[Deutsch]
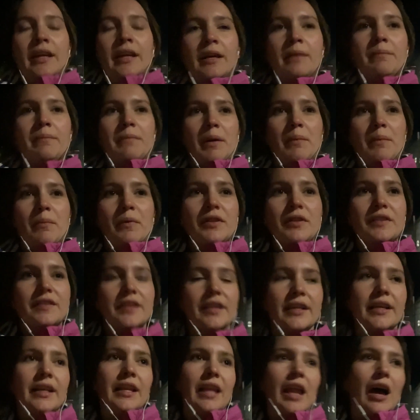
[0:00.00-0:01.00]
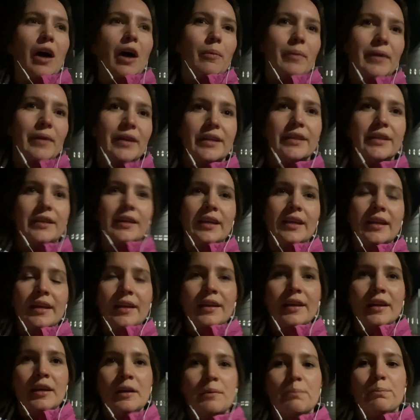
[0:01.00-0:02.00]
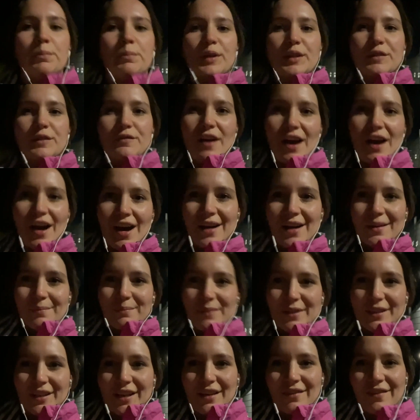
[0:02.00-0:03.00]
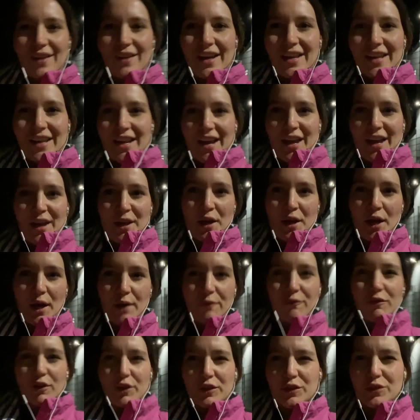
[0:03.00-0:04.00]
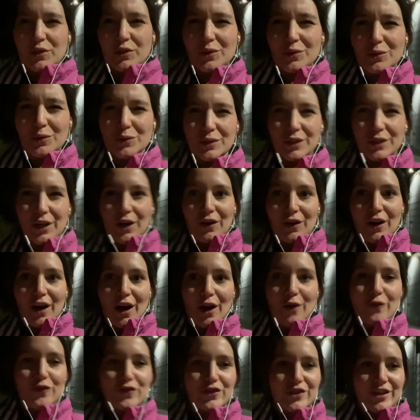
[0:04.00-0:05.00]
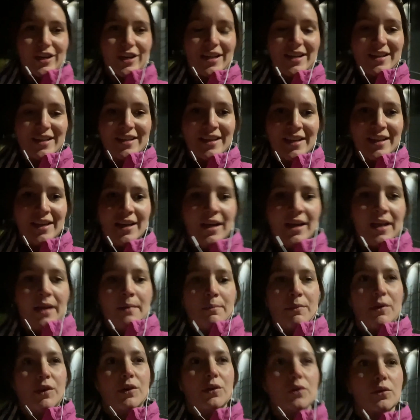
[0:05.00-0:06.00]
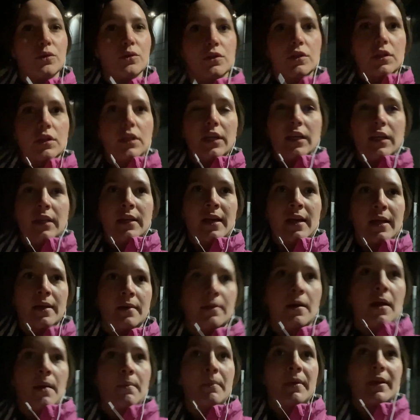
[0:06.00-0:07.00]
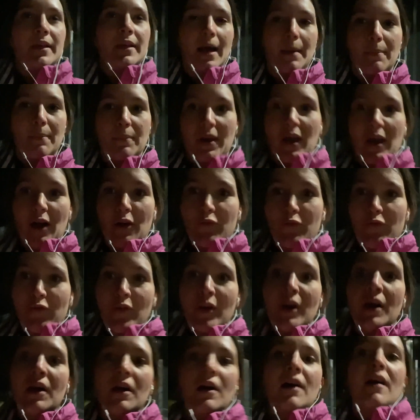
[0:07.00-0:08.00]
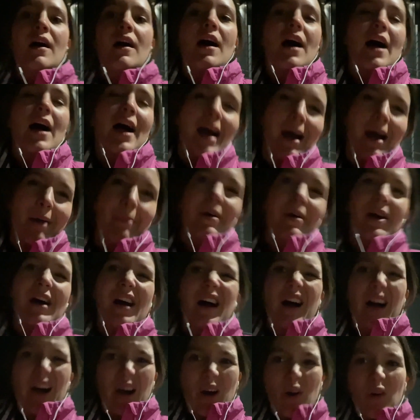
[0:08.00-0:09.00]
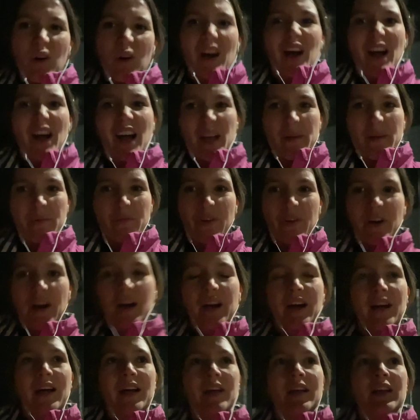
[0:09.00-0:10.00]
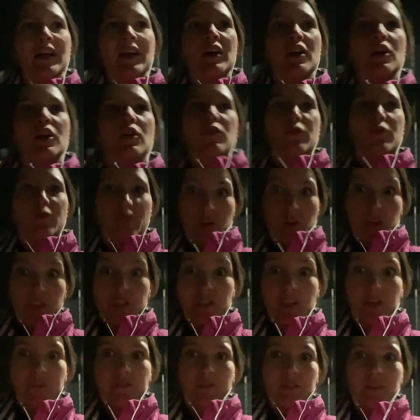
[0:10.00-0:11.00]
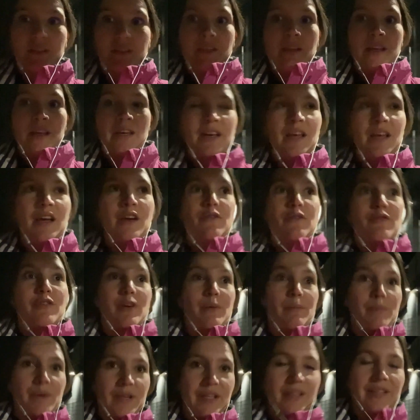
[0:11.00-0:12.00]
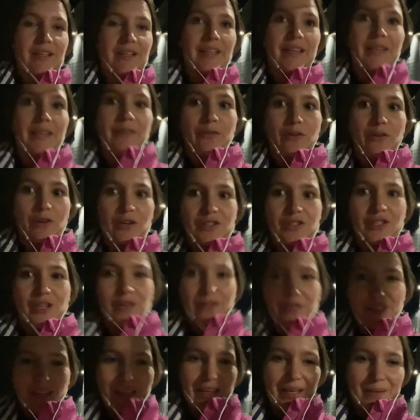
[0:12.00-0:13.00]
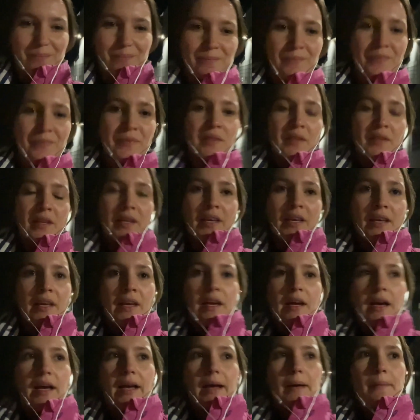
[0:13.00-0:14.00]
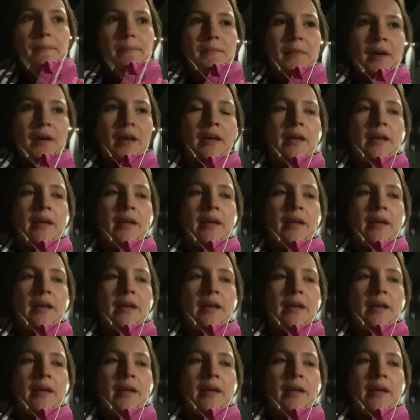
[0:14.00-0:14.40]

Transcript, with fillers: man muss sich, glaube ich, privat mittlerweile einfach so gut auch aufstellen mit Routinen, mit Ablaufen, aber auch einfach Freundschaften verbindlich, Freundschaft leben, ähm,